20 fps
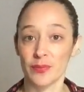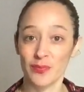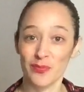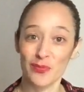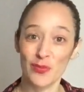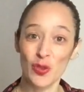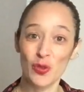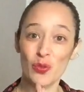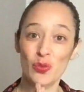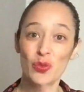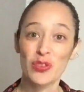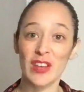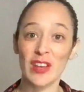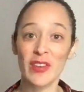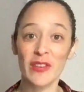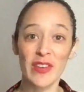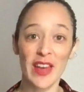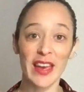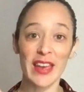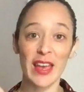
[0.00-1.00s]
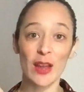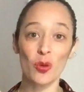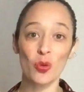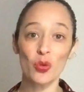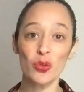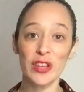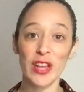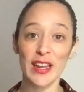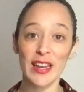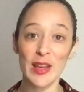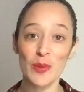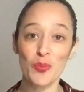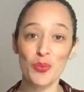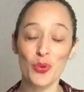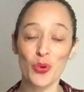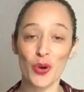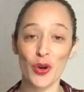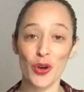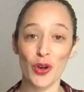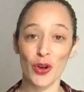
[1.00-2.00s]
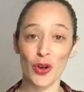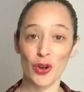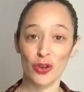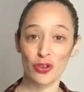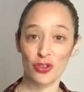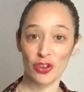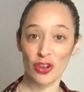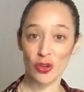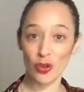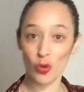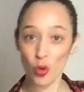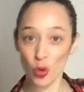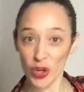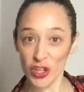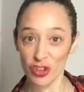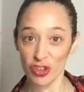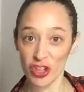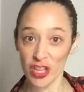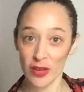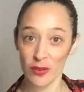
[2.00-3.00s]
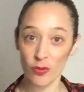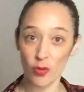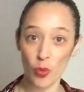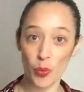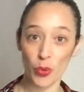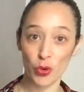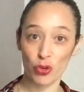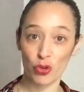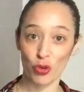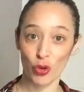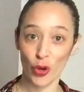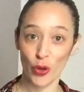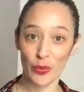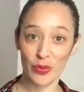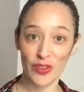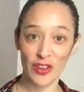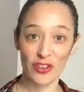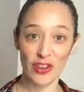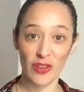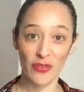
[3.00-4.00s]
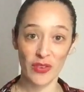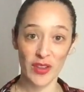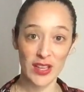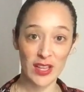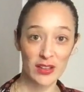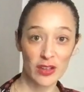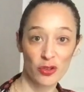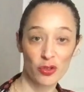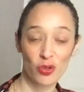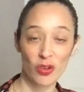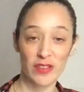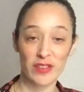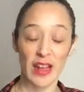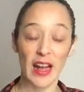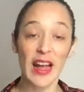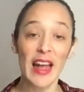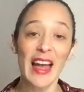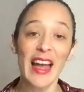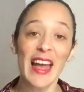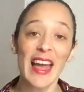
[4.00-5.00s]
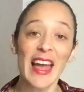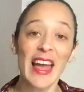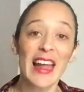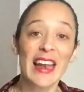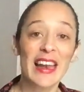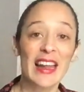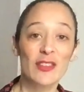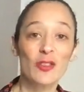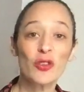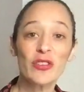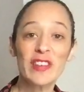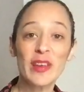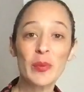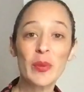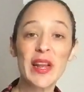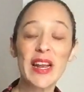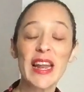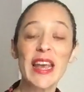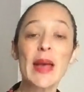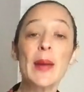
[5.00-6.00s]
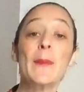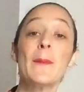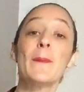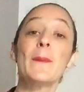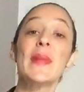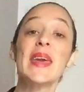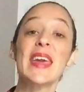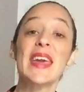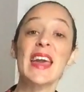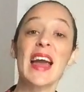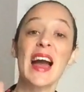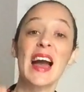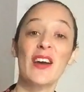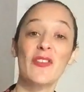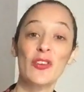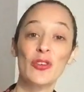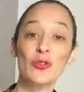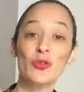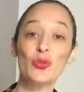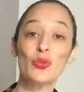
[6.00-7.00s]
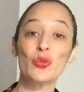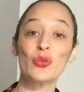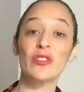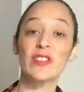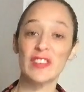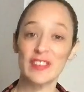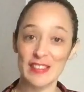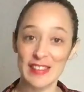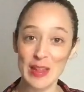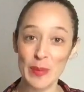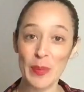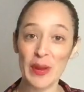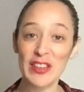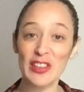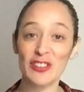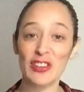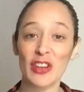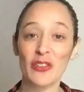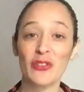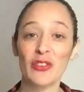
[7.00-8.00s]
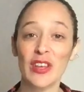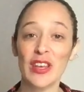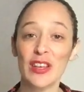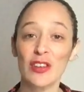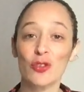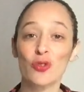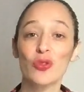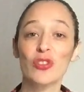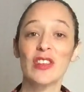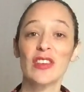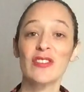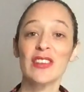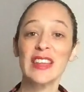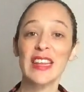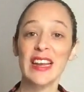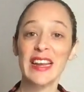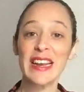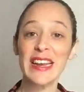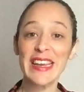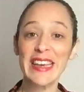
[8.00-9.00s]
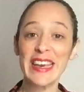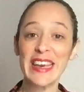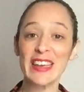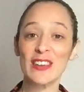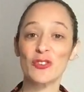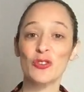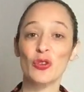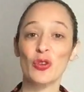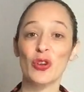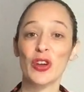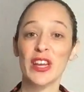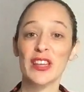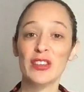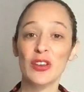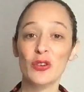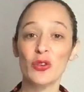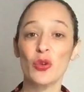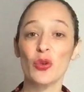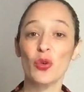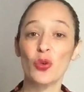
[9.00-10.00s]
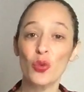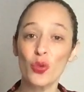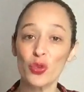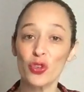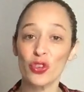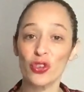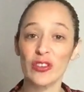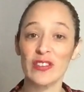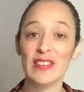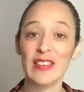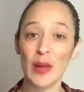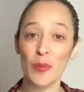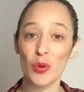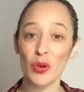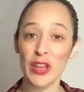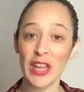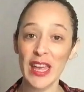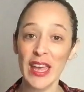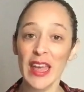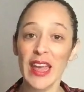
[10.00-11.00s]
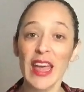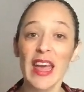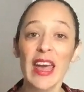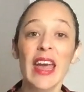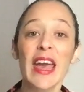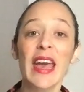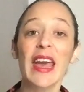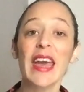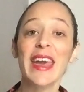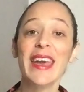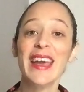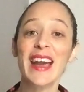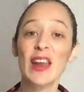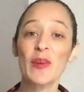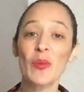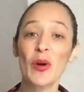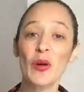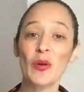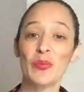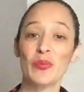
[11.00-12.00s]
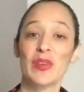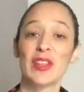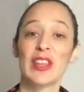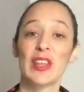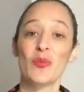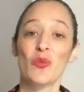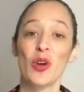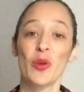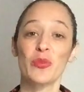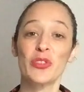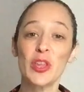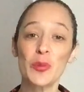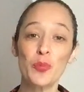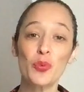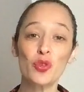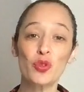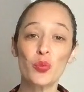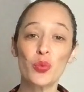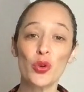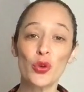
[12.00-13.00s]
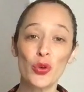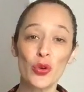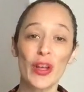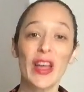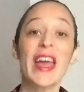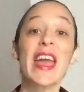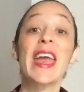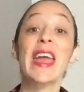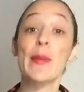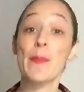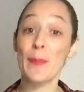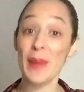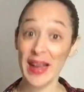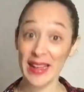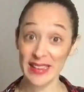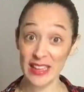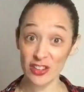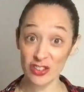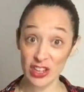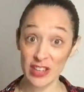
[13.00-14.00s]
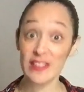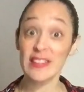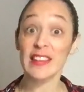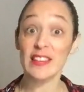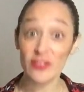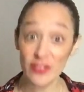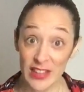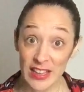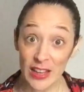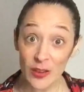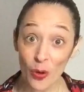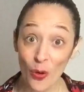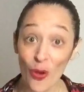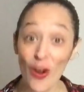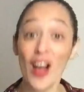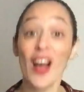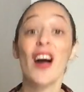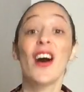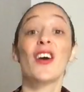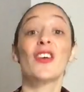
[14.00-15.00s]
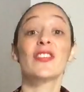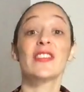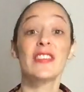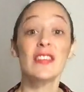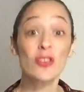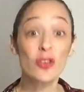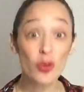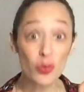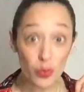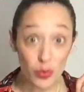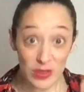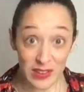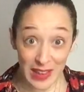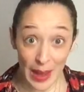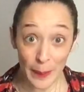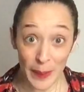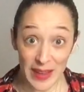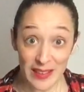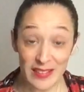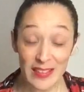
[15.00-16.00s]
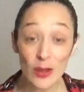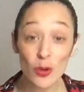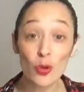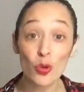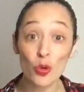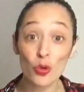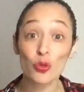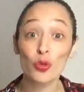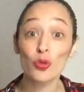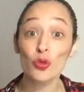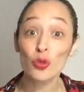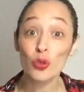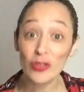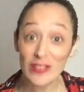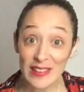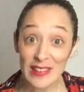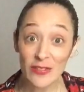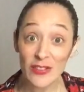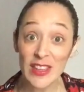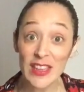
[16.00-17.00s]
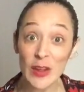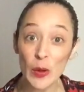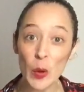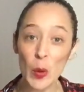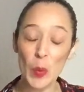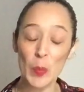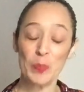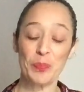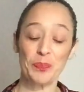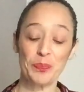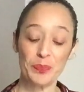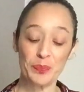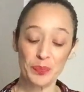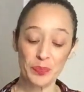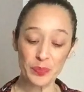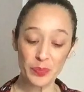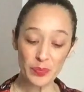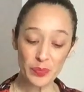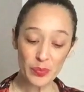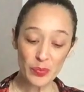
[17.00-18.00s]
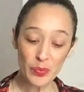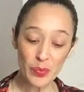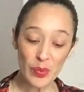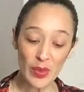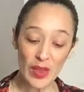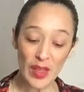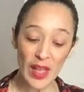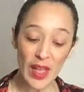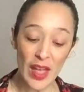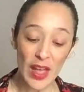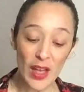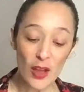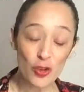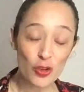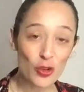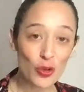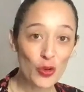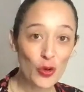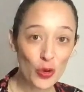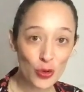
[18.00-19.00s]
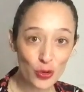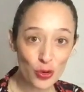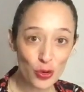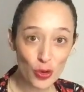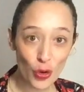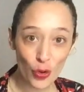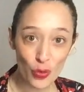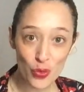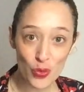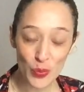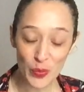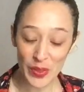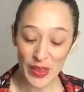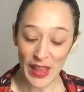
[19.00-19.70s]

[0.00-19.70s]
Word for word: Donc vous savez vers quelle route aller pour euh, corriger vos postures. Déjà, faites attention à ça. La deuxième clé, mais avant tout, si ce n'est pas déjà fait, je vous invite à cliquer sur le rectangle rouge s'abonner. Également, mettez-moi un petit pouce bleu et partagez cette vidéo en signe que vous appréciez le contenu de ces vidéos. Je compte sur vous.